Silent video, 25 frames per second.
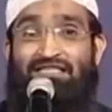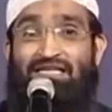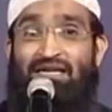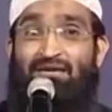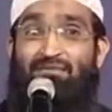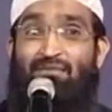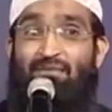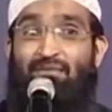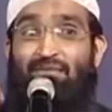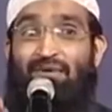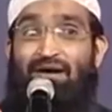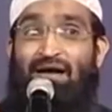గల
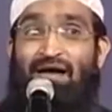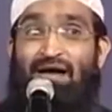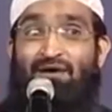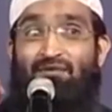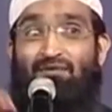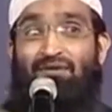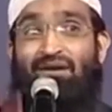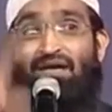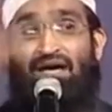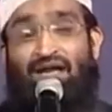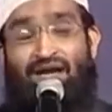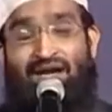చర్మంగా
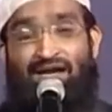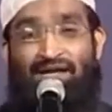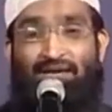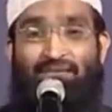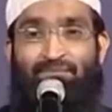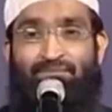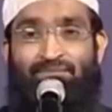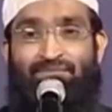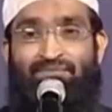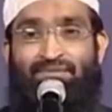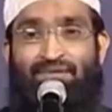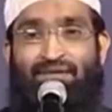ఉండాలని
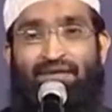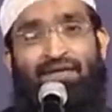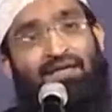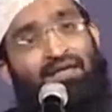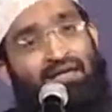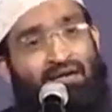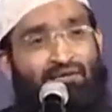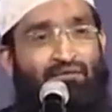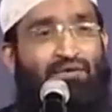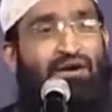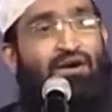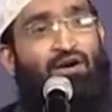
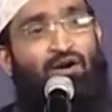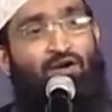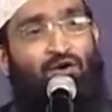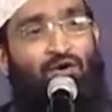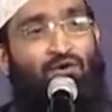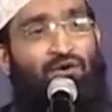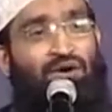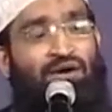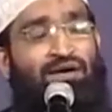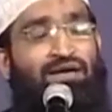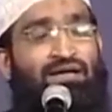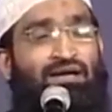ఇంకా
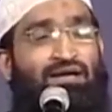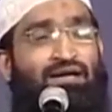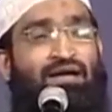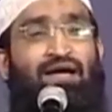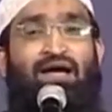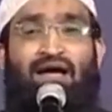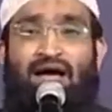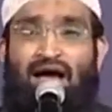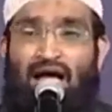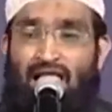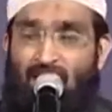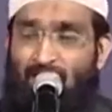వెళ్ళు అంటే
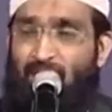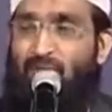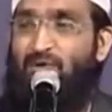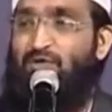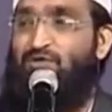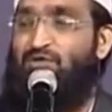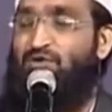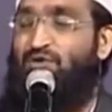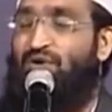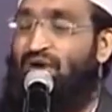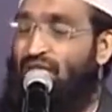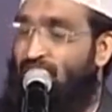
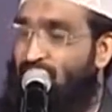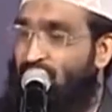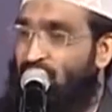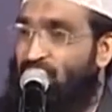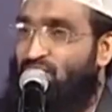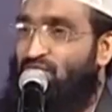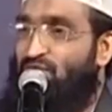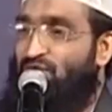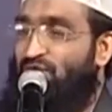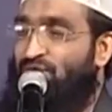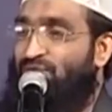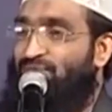అప్పుడు చూడండి
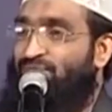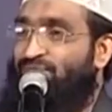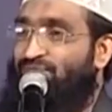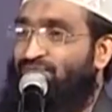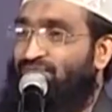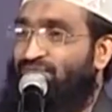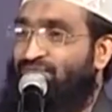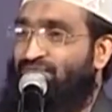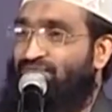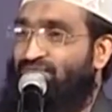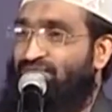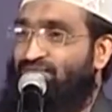ఏమవుతుందో
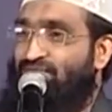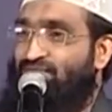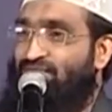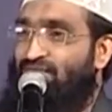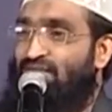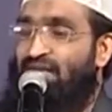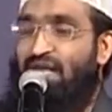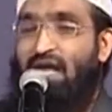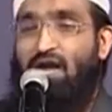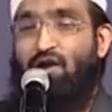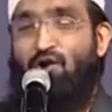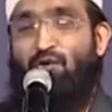
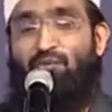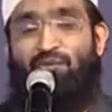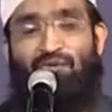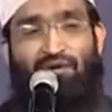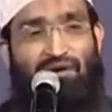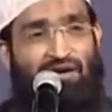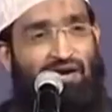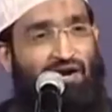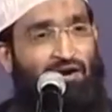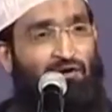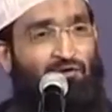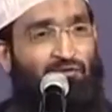యాకోబు
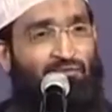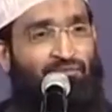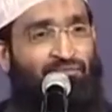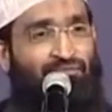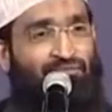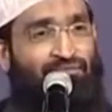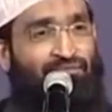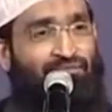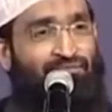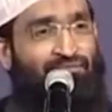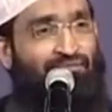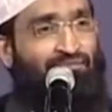వెళ్ళాడు
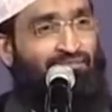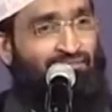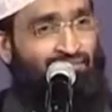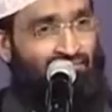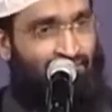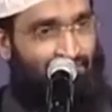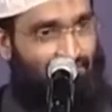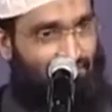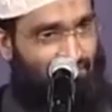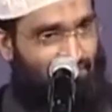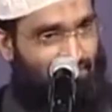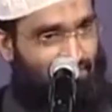
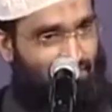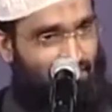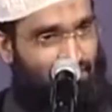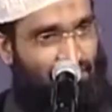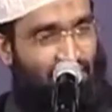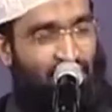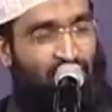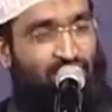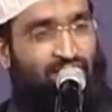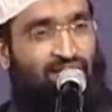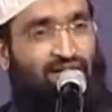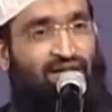
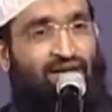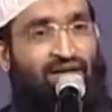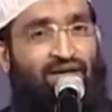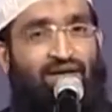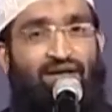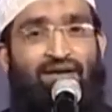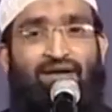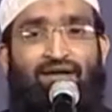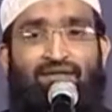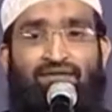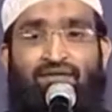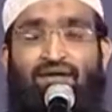ఇసాకు
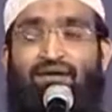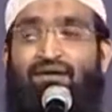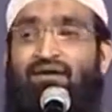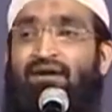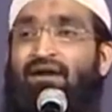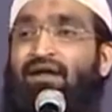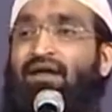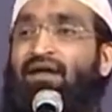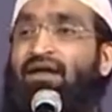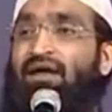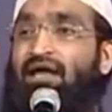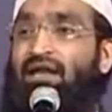దగ్గరికి
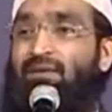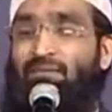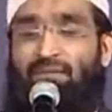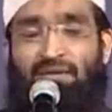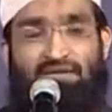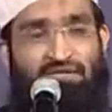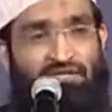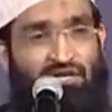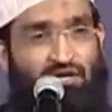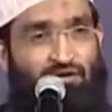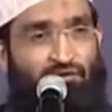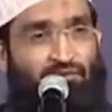తండ్రి అని
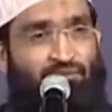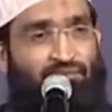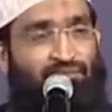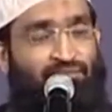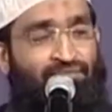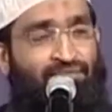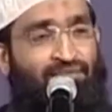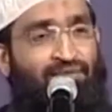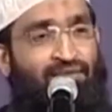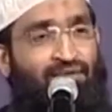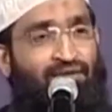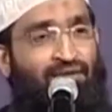పిలిచాడు
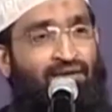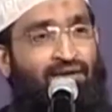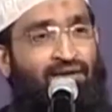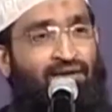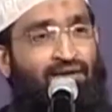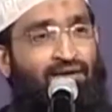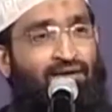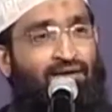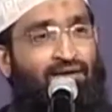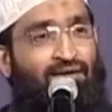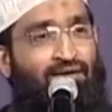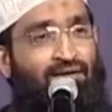
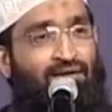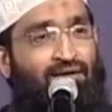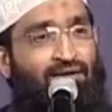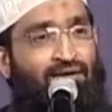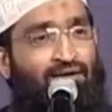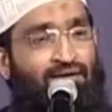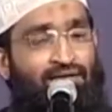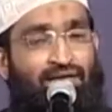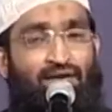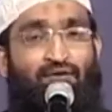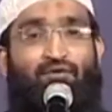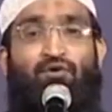
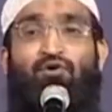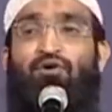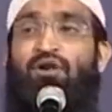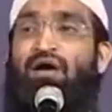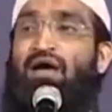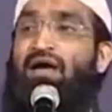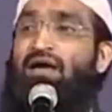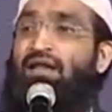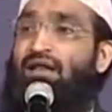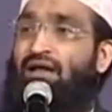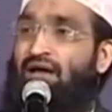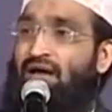ఎవరు
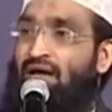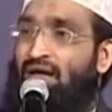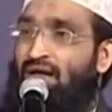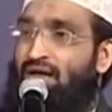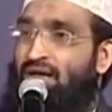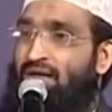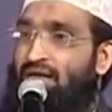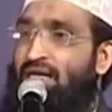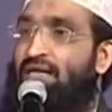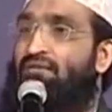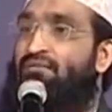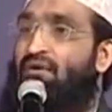నాయనా
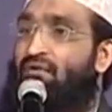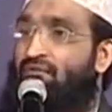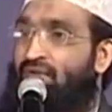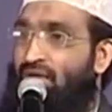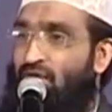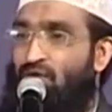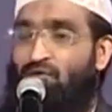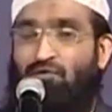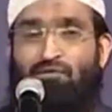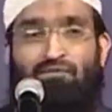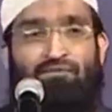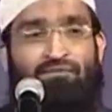
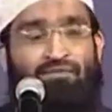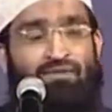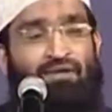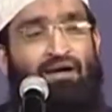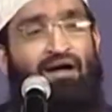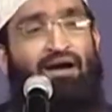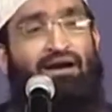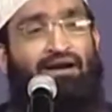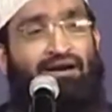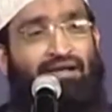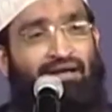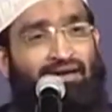నీవెవరు
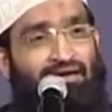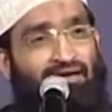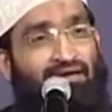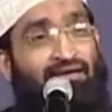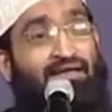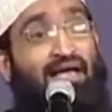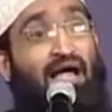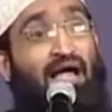అంటే